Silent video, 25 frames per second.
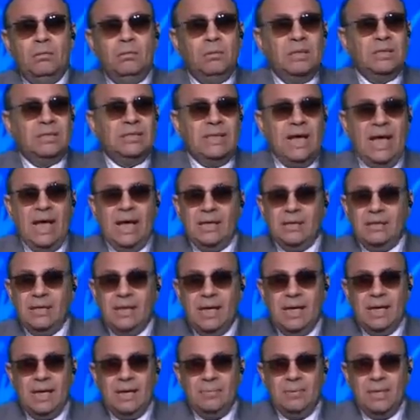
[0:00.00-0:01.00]
استحاله
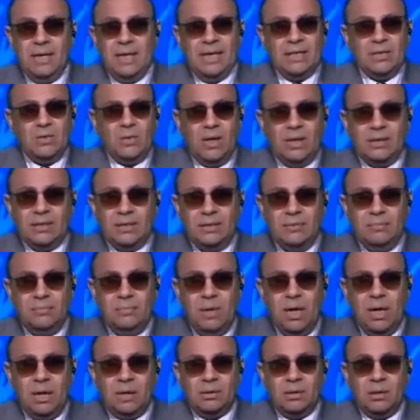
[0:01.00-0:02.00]
الحياه من الناس وهنسيب
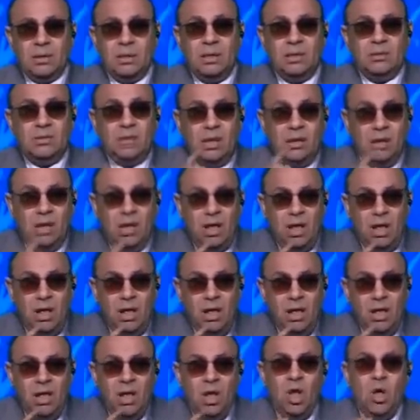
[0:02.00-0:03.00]
بعض
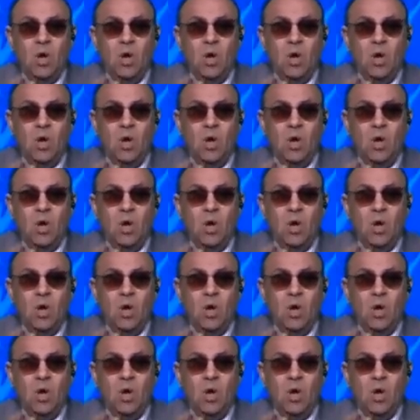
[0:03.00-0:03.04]
يطلقها